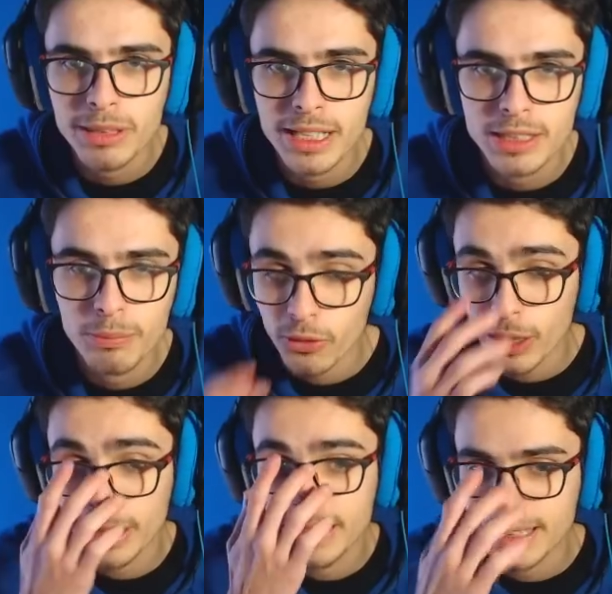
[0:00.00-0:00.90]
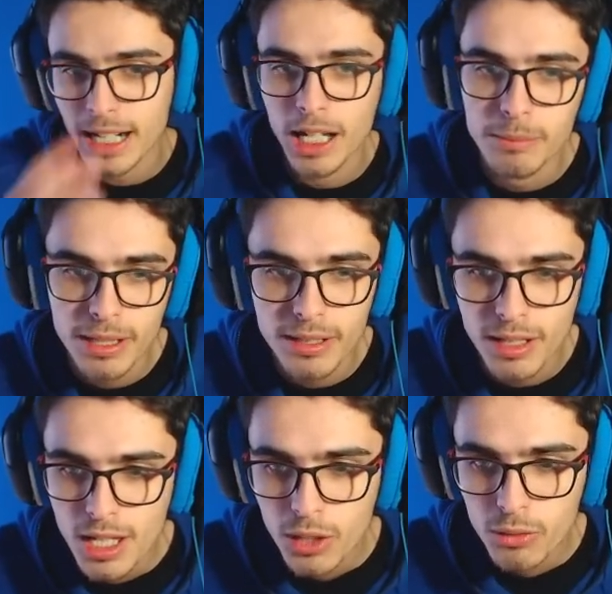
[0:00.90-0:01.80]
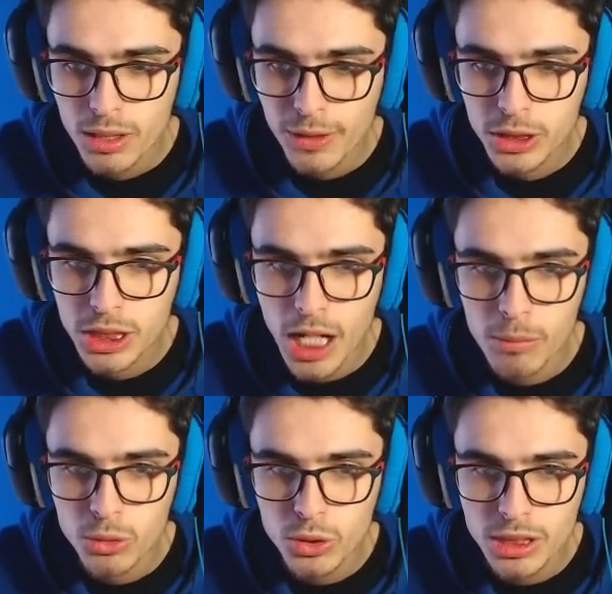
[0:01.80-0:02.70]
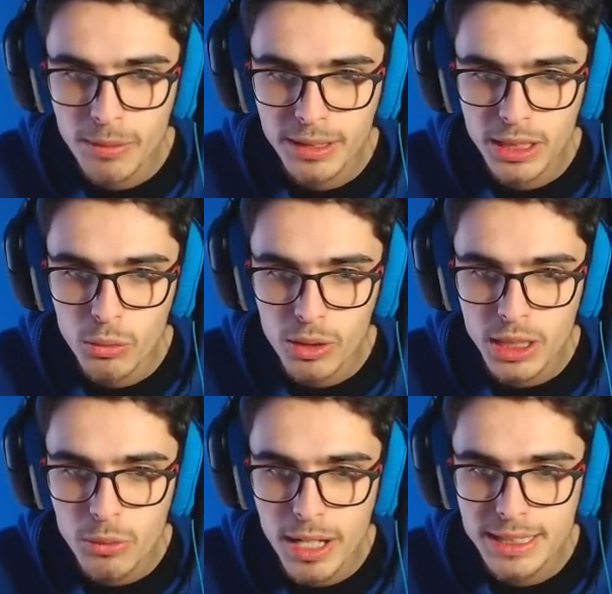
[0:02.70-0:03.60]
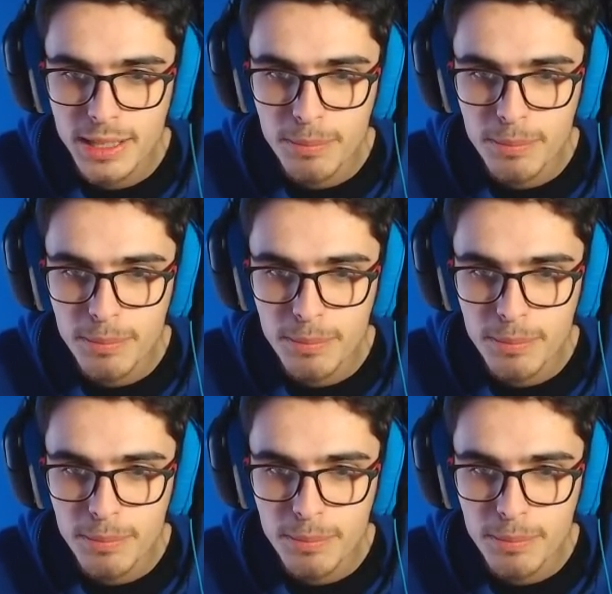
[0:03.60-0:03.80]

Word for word: interessa fare l'inscriber Quindi facciamo giustamente una di queste,